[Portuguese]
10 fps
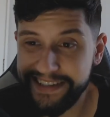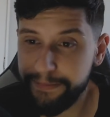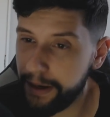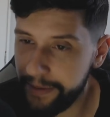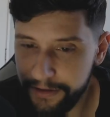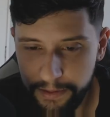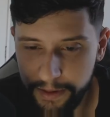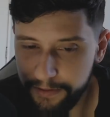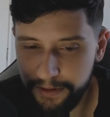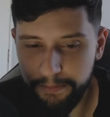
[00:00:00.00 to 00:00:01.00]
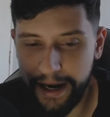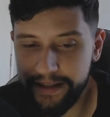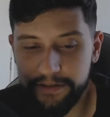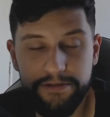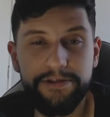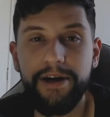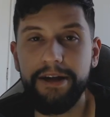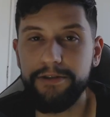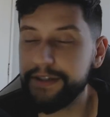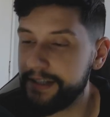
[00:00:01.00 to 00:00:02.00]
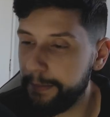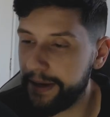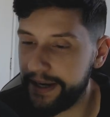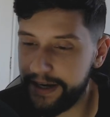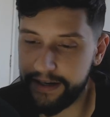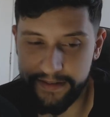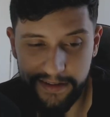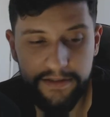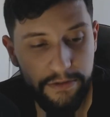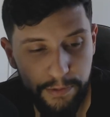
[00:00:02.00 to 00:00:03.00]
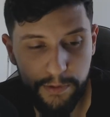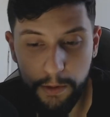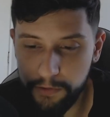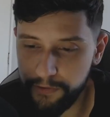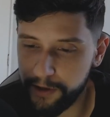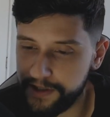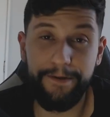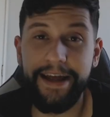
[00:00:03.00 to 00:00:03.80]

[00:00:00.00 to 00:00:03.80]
que para mim também é um baita de um jogador também, cara. A seleção de Portugal é muito forte.